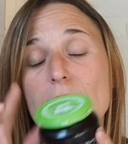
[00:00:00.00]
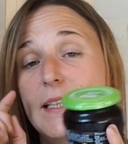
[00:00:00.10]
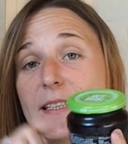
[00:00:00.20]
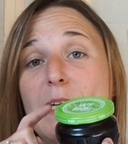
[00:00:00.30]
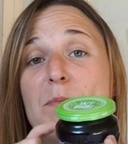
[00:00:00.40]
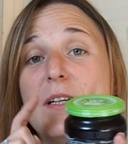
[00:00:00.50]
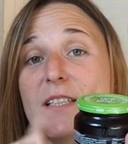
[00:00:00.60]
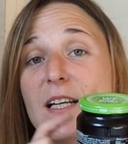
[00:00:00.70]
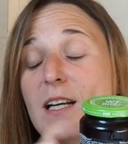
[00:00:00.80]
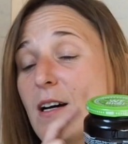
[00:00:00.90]

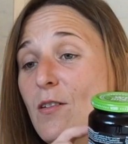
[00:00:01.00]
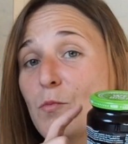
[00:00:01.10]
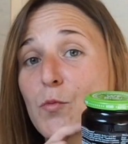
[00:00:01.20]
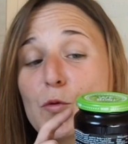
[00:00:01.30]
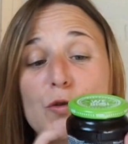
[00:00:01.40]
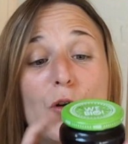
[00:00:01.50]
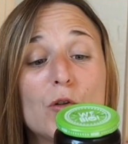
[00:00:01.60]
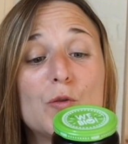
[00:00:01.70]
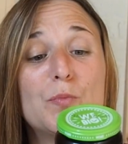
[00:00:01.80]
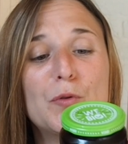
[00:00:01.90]
Celle-là me
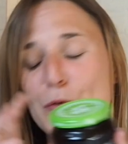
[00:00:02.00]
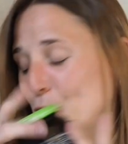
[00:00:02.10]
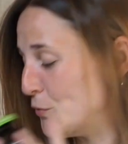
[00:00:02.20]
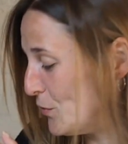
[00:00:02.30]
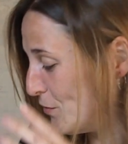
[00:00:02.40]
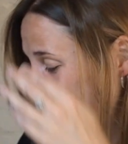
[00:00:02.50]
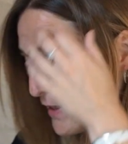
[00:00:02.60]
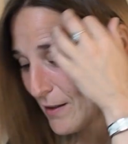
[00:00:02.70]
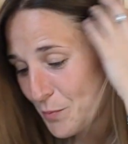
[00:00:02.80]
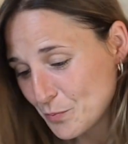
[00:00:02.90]
tente beaucoup.
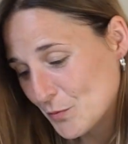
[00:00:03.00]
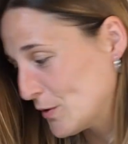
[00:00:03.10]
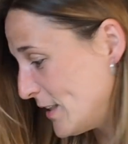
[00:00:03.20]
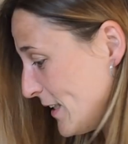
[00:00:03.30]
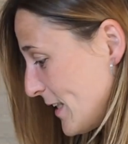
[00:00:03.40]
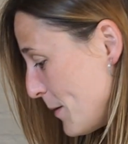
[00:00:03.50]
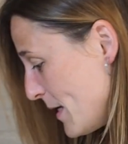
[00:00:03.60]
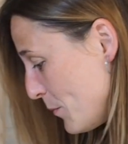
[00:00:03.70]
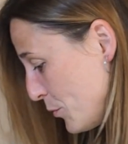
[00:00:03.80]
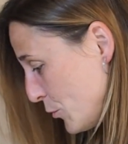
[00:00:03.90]
Voilà, donc ça sera
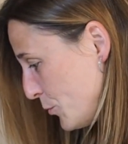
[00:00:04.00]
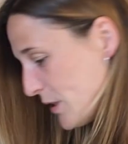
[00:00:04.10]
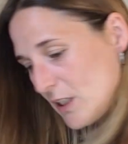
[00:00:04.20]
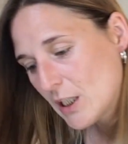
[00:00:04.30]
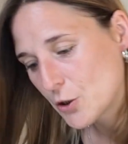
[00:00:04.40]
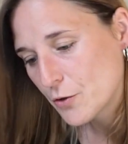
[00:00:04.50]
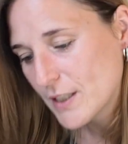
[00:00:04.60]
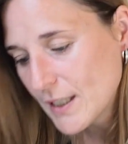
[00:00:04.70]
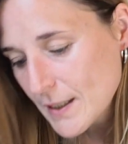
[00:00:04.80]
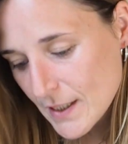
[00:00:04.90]
bien pour le petit
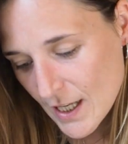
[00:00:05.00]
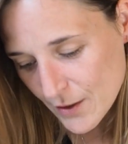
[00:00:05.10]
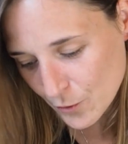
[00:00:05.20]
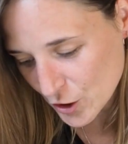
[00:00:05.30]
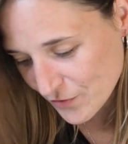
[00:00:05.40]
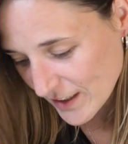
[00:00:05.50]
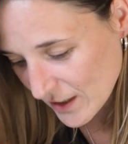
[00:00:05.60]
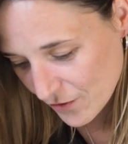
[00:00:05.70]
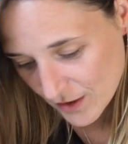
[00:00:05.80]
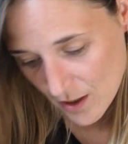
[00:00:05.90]
déjeuner. Donc je
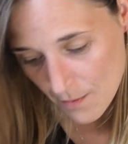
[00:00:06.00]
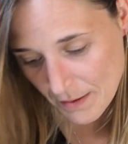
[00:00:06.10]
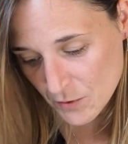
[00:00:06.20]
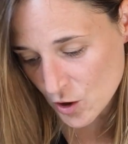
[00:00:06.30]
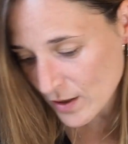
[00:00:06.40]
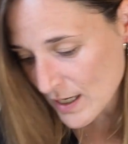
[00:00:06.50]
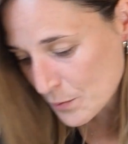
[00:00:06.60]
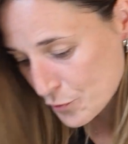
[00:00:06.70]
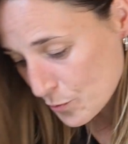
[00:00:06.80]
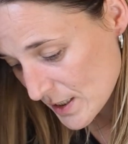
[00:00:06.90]
vérifie quand même qu'il n'y en a
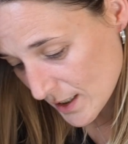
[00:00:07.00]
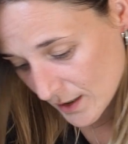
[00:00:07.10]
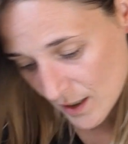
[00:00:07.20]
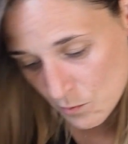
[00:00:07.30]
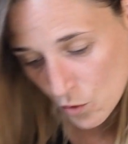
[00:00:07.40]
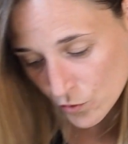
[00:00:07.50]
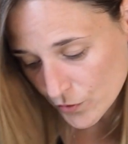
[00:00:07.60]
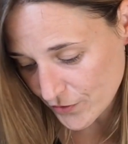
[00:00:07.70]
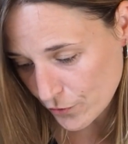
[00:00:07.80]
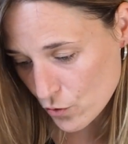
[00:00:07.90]
plus parce qu'il y a tellement de
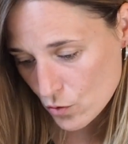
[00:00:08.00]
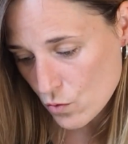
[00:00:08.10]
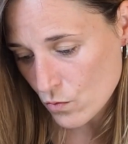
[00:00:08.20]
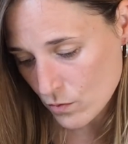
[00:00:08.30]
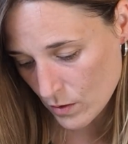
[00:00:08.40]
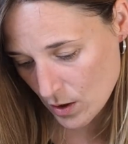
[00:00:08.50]
flocons